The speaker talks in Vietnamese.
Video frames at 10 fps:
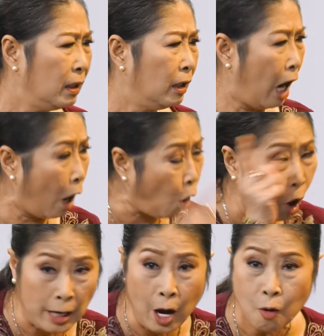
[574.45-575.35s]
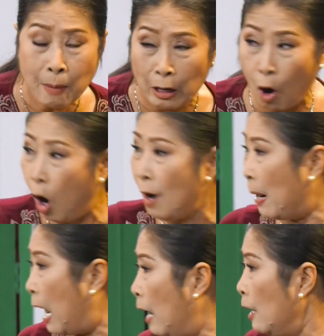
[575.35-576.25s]
rồi. À, còn nếu mà có
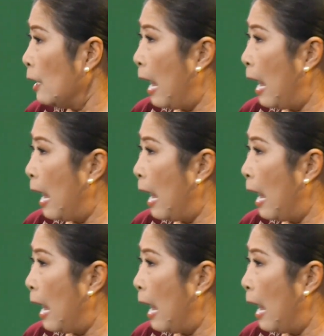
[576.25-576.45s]
mà